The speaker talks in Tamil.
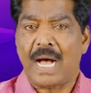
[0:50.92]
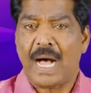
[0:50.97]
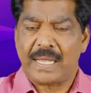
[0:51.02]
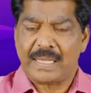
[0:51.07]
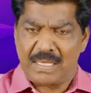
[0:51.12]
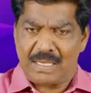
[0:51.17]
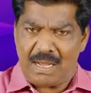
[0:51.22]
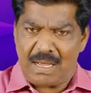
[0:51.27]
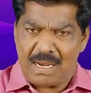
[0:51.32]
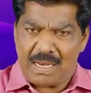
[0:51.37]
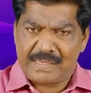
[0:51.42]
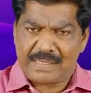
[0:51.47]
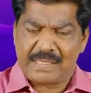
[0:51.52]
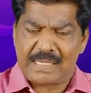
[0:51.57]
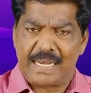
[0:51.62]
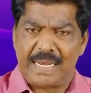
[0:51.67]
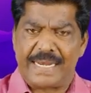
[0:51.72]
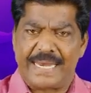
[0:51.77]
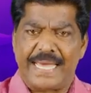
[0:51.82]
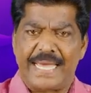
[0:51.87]
அதனால்
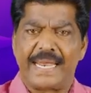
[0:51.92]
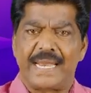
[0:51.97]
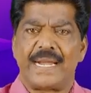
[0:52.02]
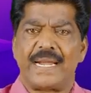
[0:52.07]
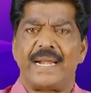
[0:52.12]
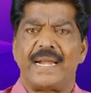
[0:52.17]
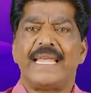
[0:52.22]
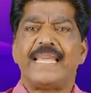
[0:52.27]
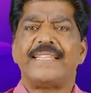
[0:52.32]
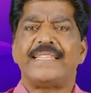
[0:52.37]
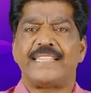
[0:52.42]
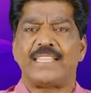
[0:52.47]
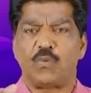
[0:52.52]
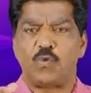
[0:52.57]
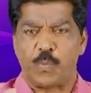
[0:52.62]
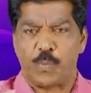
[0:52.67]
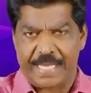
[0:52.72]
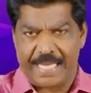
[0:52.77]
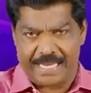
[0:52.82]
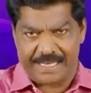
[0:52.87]
சில நேரங்களில் இந்த
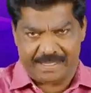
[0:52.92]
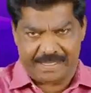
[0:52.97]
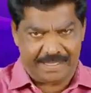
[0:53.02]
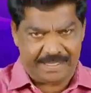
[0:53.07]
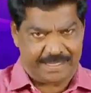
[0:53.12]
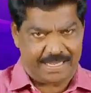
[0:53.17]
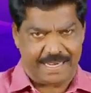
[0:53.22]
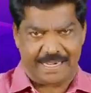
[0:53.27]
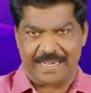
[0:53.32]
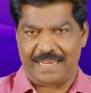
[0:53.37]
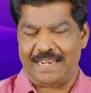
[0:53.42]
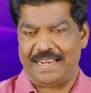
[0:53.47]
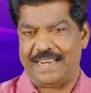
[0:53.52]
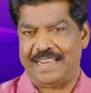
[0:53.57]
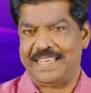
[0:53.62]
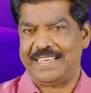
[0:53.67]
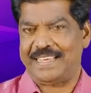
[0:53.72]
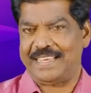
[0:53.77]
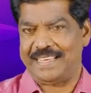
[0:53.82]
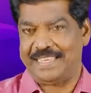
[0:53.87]
உபதேசம்
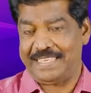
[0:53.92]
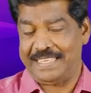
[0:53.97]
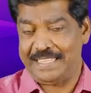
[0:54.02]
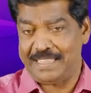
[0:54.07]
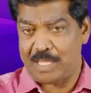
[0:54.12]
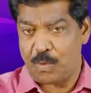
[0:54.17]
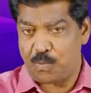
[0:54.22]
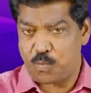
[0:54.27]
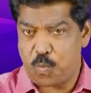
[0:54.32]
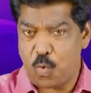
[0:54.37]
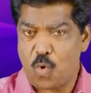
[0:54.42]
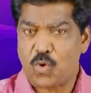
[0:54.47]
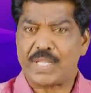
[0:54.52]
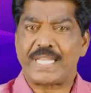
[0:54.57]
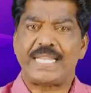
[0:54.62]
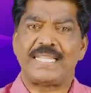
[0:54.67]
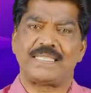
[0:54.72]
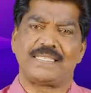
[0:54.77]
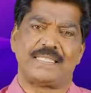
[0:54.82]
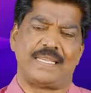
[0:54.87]
சரியில்லை இந்த
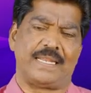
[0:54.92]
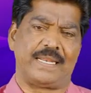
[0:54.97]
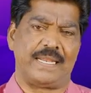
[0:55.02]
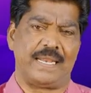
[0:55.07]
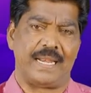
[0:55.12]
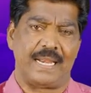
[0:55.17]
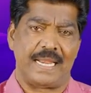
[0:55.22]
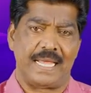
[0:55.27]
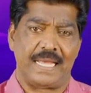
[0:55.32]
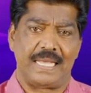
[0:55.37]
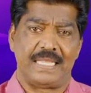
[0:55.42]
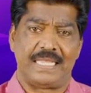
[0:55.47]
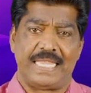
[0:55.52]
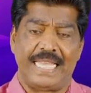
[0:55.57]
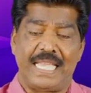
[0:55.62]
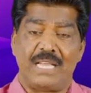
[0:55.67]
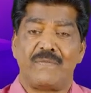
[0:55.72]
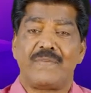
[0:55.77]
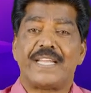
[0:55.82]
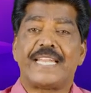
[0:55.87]
போதனை சரியில்லை
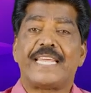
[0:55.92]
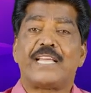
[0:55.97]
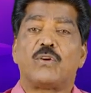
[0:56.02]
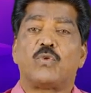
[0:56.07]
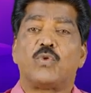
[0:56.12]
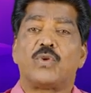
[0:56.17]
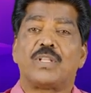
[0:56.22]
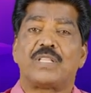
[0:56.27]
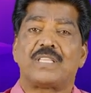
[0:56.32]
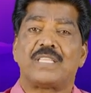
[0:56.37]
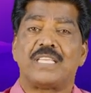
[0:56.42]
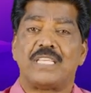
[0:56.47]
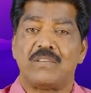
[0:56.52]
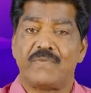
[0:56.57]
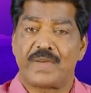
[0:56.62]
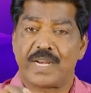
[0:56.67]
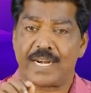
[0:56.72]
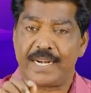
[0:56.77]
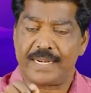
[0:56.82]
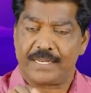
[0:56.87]
தேவனை குறித்து
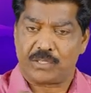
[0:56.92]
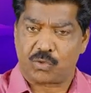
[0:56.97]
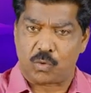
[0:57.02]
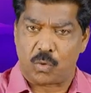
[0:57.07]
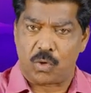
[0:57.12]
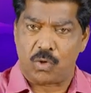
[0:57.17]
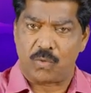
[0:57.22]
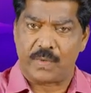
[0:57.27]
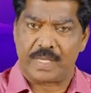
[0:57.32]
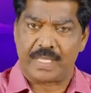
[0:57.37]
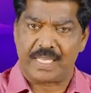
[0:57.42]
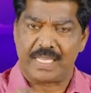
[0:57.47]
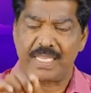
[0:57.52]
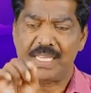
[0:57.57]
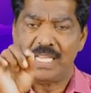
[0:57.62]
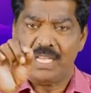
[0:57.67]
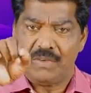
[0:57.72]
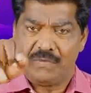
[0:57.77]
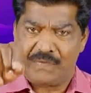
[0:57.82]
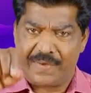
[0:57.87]
இவர்கள் சொல்லுவது
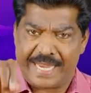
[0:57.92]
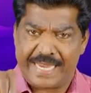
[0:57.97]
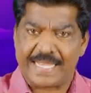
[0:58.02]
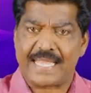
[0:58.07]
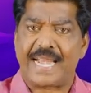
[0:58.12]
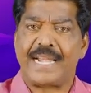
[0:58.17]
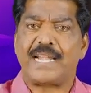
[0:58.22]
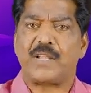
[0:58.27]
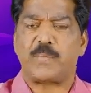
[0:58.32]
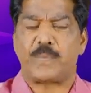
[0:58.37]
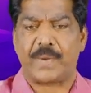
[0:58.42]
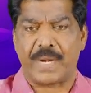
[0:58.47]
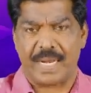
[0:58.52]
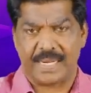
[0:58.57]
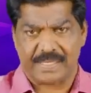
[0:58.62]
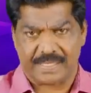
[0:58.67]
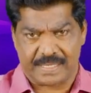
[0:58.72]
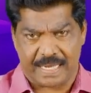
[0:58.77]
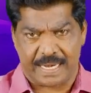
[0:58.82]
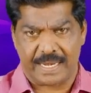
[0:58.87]
வேத
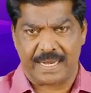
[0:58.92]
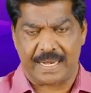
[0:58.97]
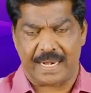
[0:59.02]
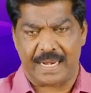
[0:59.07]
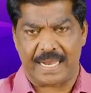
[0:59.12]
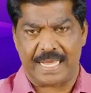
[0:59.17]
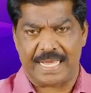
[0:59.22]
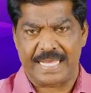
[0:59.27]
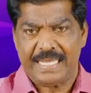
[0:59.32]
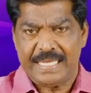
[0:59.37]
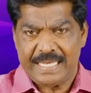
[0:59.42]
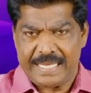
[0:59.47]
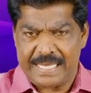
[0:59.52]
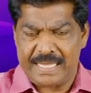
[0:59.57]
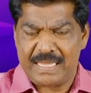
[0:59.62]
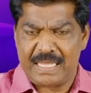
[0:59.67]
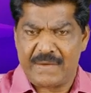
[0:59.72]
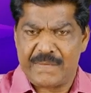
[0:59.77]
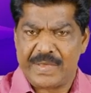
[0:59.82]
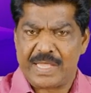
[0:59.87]
அடிப்படையில் சரியில்லை
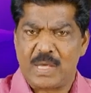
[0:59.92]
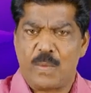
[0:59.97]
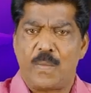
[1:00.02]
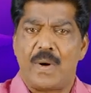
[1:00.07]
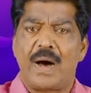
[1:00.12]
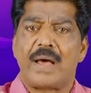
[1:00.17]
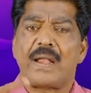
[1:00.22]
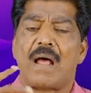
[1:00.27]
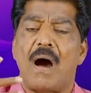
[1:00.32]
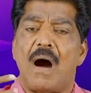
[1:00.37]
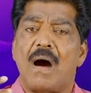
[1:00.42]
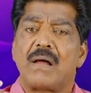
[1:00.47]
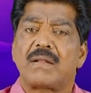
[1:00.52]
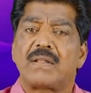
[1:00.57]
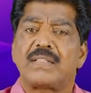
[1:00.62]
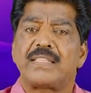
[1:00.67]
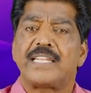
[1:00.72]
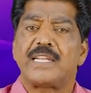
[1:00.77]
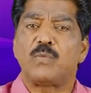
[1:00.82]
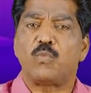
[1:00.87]
இந்த விதமான
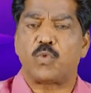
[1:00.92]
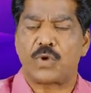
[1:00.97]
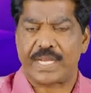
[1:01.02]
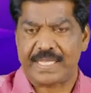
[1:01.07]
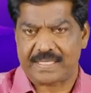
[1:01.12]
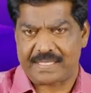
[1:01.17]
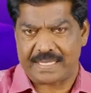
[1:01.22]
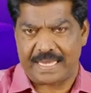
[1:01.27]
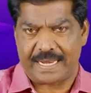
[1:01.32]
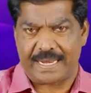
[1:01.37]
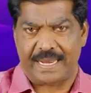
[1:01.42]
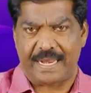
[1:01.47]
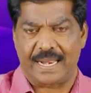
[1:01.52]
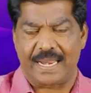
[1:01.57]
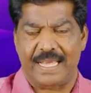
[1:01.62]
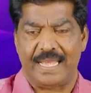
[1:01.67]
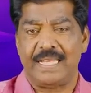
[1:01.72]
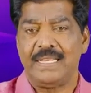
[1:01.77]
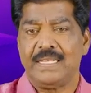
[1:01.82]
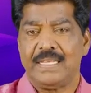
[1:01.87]
ஆராதனை முறை
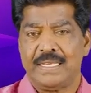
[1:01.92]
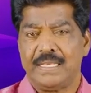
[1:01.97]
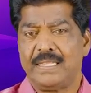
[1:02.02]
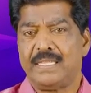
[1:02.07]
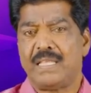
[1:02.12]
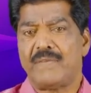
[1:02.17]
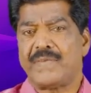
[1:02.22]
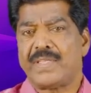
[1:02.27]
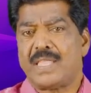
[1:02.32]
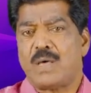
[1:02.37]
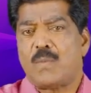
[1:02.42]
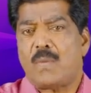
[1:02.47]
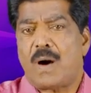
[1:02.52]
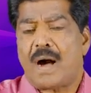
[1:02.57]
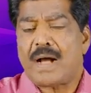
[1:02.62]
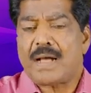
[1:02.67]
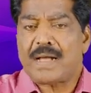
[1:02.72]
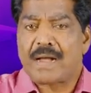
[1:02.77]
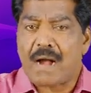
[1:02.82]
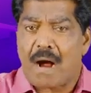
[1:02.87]
சரியில்லை இந்த
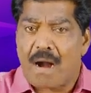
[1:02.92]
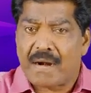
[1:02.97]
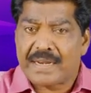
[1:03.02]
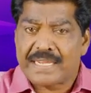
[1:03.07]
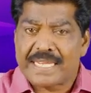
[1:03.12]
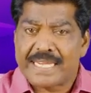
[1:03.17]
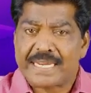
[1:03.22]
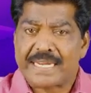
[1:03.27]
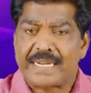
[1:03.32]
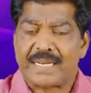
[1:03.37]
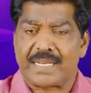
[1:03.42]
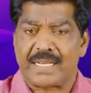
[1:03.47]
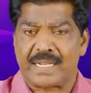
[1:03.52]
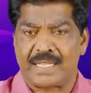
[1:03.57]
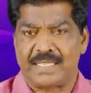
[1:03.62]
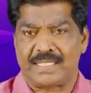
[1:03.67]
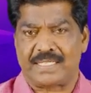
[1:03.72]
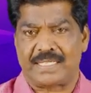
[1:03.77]
விதமாக காணிக்கை கேட்கறது